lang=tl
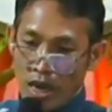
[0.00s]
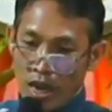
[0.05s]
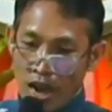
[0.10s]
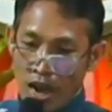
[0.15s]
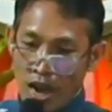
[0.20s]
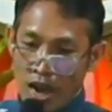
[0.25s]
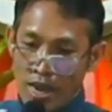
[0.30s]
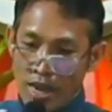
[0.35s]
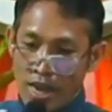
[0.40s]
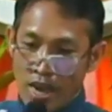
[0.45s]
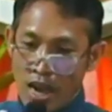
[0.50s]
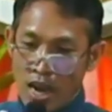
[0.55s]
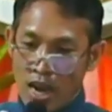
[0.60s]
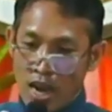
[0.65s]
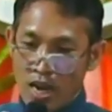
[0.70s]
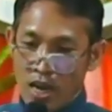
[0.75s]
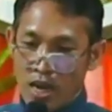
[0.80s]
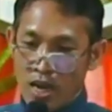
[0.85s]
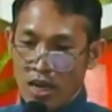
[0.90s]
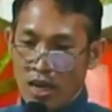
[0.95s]
ay
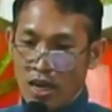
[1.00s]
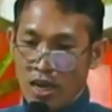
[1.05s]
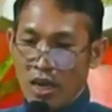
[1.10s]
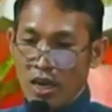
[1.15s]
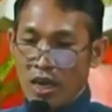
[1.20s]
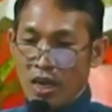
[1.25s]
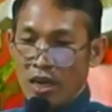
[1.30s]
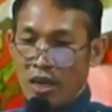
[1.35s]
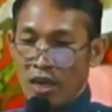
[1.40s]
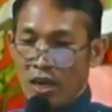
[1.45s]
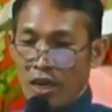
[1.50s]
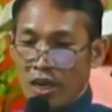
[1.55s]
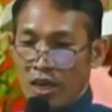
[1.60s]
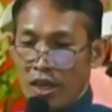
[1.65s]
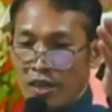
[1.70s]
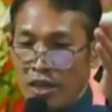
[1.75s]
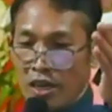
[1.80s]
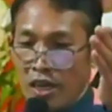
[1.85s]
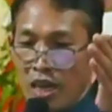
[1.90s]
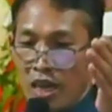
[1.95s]
ang
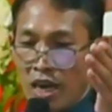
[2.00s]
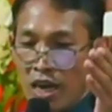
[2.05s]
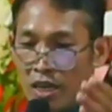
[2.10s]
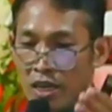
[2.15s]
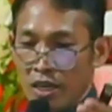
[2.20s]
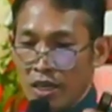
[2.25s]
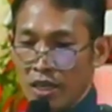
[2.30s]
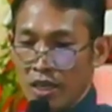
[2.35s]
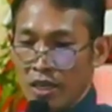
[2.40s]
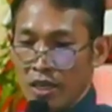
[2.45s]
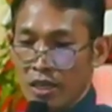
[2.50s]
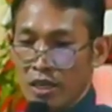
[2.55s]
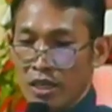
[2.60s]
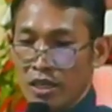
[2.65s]
kanilang